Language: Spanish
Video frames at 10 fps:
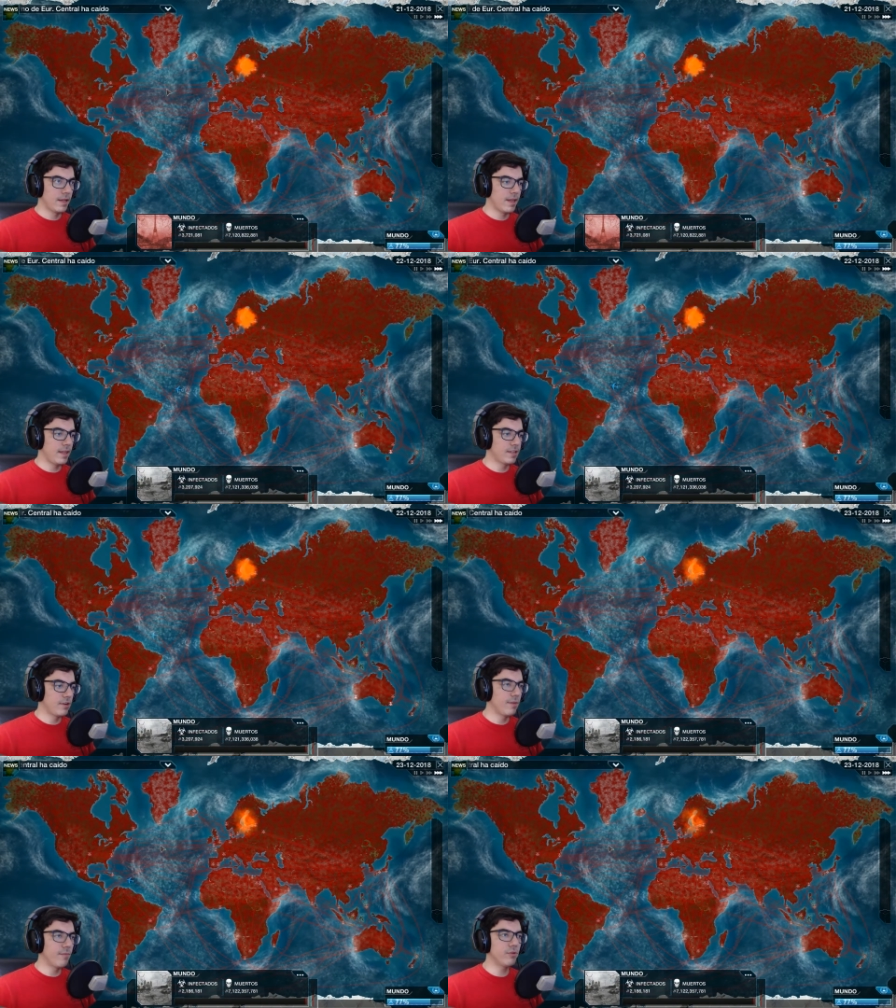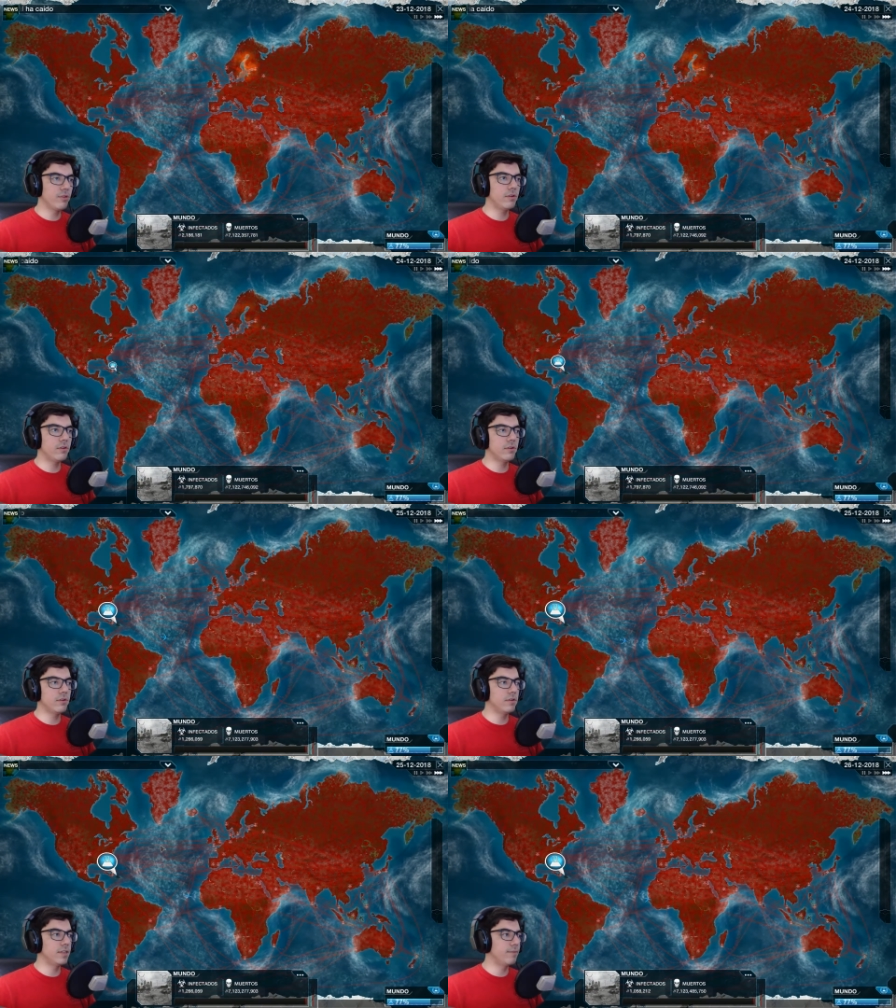Nadie salió en el
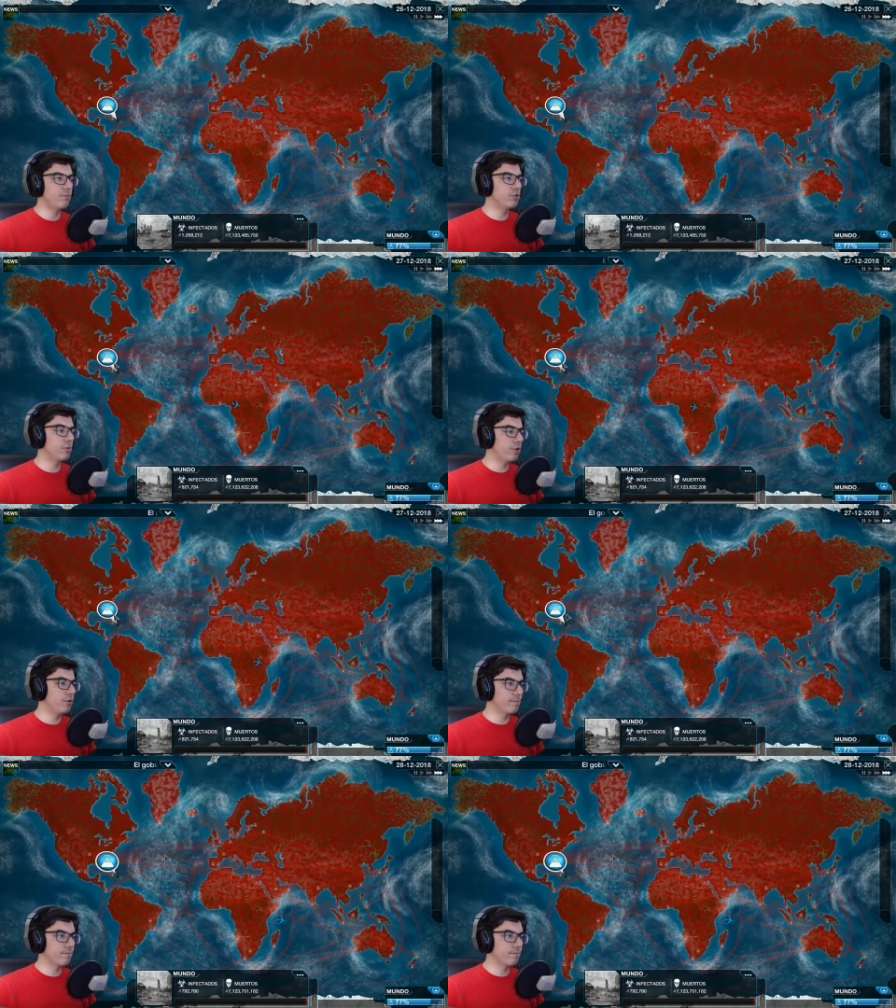mundo. Y el mundo murió.